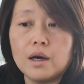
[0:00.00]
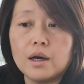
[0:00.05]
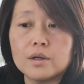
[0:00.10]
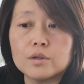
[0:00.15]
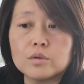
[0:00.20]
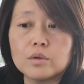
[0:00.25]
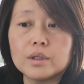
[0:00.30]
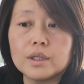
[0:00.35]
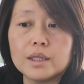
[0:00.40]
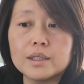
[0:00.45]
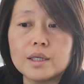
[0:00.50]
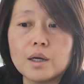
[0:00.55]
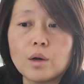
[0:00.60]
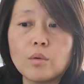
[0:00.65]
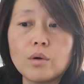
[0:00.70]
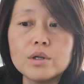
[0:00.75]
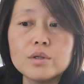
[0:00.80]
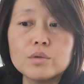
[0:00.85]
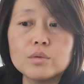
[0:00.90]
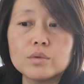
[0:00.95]
啊。所以大家
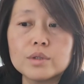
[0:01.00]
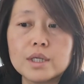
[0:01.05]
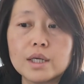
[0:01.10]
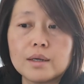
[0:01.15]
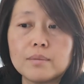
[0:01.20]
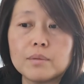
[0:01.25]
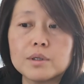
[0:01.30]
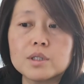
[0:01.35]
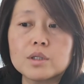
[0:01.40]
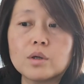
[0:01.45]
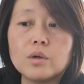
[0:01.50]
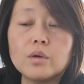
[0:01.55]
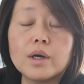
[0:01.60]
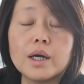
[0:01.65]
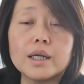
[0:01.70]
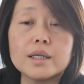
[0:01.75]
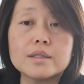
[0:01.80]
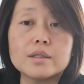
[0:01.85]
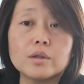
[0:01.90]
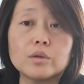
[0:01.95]
关注这个
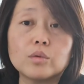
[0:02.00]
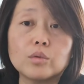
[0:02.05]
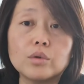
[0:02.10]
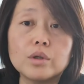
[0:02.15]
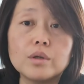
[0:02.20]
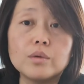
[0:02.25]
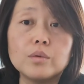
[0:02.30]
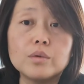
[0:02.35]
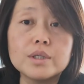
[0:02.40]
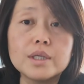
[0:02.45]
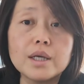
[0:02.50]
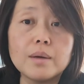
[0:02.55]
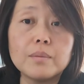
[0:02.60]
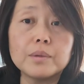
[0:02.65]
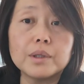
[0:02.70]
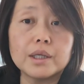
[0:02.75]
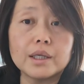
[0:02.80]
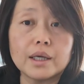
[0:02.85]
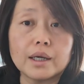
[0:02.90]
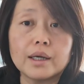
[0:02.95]
Moscowka 的这个独立屋项
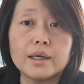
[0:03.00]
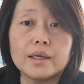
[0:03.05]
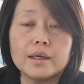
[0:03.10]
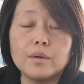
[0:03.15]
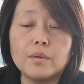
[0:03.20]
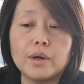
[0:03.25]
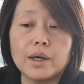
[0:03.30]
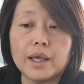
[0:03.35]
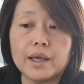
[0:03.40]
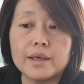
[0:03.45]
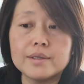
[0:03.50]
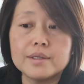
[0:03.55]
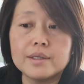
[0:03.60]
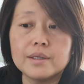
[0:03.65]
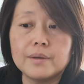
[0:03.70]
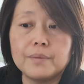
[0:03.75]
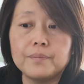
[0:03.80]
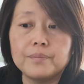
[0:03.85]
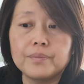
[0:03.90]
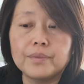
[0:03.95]
目呢，也可以跟我联
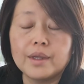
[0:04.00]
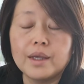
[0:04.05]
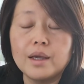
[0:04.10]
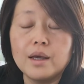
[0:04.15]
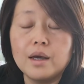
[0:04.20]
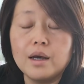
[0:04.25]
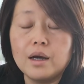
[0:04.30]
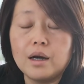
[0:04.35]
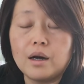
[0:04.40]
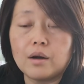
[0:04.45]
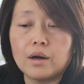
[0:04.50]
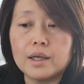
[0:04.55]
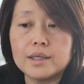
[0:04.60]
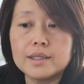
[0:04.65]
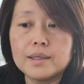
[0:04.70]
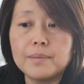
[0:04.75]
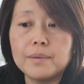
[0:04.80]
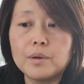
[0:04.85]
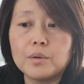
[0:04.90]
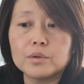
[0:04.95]
系。好了，
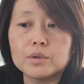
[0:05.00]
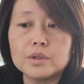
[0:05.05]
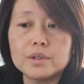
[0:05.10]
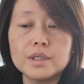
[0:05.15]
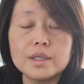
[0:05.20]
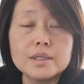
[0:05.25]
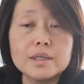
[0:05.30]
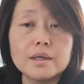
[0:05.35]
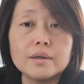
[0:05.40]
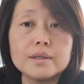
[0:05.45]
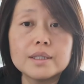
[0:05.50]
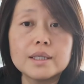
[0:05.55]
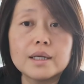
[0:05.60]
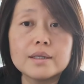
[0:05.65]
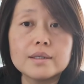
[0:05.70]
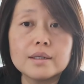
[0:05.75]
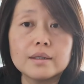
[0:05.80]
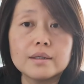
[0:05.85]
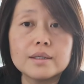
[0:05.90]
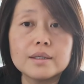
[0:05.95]
下面我就介绍一
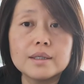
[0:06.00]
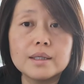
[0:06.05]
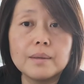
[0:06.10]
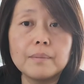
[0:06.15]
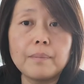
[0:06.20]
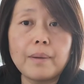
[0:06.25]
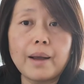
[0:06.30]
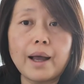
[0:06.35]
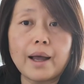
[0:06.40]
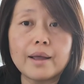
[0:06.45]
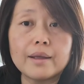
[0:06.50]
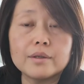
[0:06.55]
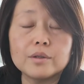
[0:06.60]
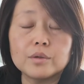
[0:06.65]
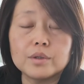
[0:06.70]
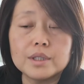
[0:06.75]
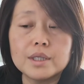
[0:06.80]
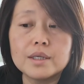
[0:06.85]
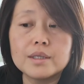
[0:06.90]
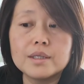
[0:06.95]
下这个新盘，
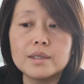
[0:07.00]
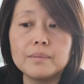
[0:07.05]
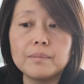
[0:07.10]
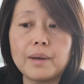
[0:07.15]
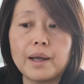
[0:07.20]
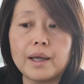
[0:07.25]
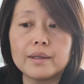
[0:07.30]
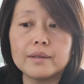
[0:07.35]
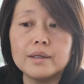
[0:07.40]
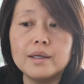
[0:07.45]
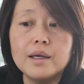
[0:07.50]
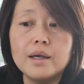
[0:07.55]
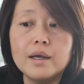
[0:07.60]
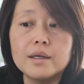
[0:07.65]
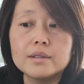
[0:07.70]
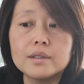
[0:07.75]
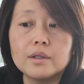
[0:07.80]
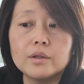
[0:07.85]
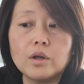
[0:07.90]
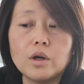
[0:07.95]
有一些新盘
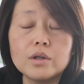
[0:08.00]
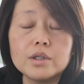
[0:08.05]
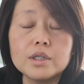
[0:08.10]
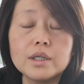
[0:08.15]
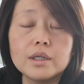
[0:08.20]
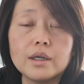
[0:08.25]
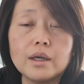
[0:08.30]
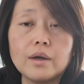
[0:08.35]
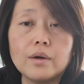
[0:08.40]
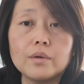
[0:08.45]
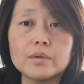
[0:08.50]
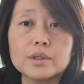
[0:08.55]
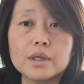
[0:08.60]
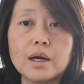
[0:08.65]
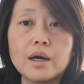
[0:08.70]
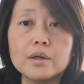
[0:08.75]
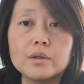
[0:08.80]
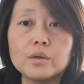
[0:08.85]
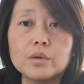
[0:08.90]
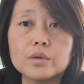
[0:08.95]
在 Notting Hill
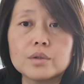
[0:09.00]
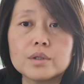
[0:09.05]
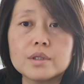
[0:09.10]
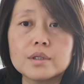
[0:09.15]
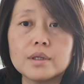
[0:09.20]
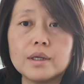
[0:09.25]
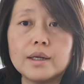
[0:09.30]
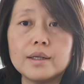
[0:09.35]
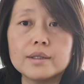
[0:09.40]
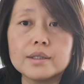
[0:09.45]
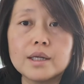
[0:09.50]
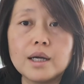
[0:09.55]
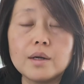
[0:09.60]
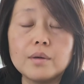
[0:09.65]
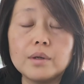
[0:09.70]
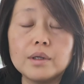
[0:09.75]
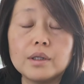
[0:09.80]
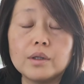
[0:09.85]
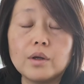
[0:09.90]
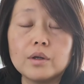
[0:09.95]
Condos、
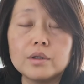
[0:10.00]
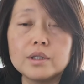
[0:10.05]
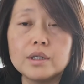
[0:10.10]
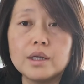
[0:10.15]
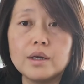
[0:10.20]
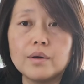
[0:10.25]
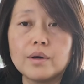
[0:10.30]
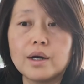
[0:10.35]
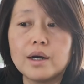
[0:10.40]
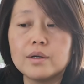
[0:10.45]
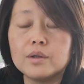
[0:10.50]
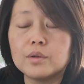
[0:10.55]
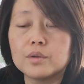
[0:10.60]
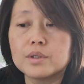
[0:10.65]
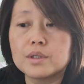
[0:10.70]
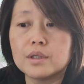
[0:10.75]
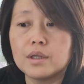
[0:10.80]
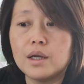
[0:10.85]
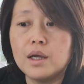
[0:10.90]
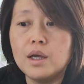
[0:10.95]
Lantera、Notting Hill
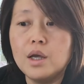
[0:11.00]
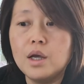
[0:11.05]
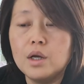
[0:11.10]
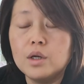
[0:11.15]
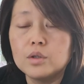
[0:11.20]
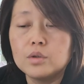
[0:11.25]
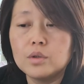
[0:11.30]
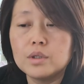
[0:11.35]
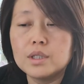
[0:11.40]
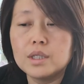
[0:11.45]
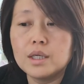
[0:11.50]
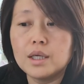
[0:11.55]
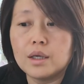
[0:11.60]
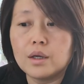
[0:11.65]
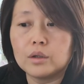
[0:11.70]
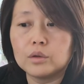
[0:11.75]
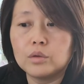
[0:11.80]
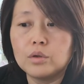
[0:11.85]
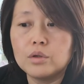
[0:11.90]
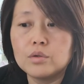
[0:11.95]
Condos 呢，最近
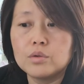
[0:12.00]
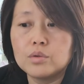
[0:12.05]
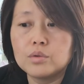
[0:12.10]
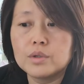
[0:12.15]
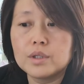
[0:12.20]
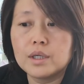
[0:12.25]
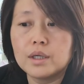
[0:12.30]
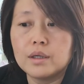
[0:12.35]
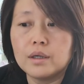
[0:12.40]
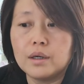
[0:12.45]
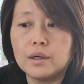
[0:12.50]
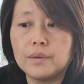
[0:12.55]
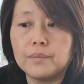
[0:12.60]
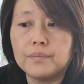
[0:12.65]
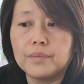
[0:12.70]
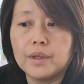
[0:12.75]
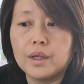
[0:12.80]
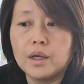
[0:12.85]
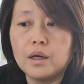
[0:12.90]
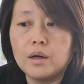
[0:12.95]
也要推出这
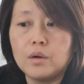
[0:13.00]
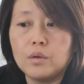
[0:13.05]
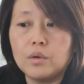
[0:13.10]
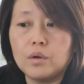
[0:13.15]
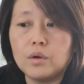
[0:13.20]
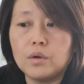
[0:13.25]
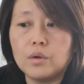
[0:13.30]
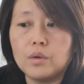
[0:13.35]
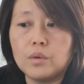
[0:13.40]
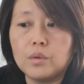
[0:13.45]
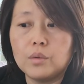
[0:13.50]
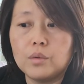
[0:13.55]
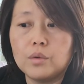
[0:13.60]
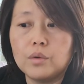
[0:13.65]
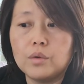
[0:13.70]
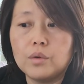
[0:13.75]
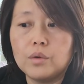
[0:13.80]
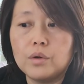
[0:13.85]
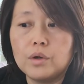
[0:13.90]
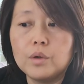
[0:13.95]
个我。
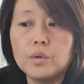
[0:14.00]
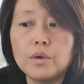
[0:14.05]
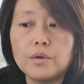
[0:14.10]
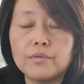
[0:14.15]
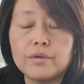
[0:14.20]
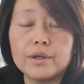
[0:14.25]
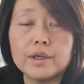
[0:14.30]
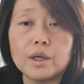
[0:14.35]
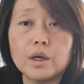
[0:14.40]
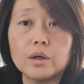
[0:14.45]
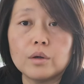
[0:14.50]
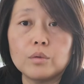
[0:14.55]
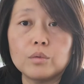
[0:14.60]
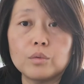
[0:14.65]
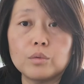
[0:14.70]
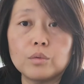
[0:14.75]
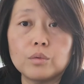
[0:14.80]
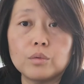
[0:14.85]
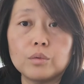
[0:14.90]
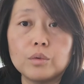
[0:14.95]
六月份也要
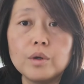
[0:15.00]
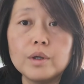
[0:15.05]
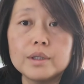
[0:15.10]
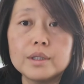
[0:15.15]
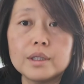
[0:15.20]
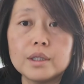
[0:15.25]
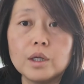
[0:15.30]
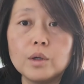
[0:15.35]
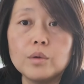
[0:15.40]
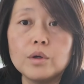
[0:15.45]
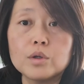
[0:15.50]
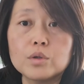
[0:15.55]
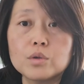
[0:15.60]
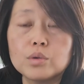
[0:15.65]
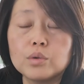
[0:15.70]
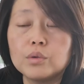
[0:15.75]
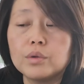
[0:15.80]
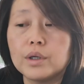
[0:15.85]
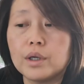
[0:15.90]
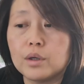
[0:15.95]
五月底，六月
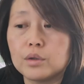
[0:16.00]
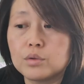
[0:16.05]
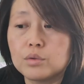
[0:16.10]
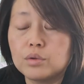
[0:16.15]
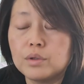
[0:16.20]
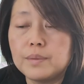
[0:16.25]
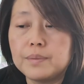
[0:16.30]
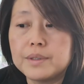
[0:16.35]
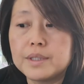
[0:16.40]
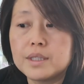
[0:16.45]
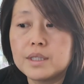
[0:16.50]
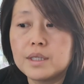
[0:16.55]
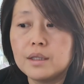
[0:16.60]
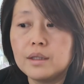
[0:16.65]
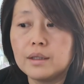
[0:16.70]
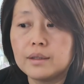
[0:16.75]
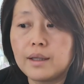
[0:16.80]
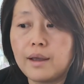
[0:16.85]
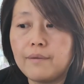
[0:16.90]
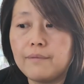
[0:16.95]
初也要出一批
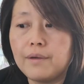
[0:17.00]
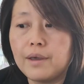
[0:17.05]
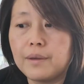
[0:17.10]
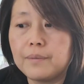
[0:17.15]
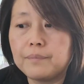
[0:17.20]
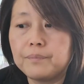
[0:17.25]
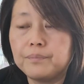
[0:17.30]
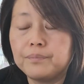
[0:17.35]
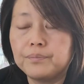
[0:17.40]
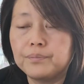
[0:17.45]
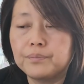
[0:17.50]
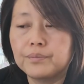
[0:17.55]
新的单位。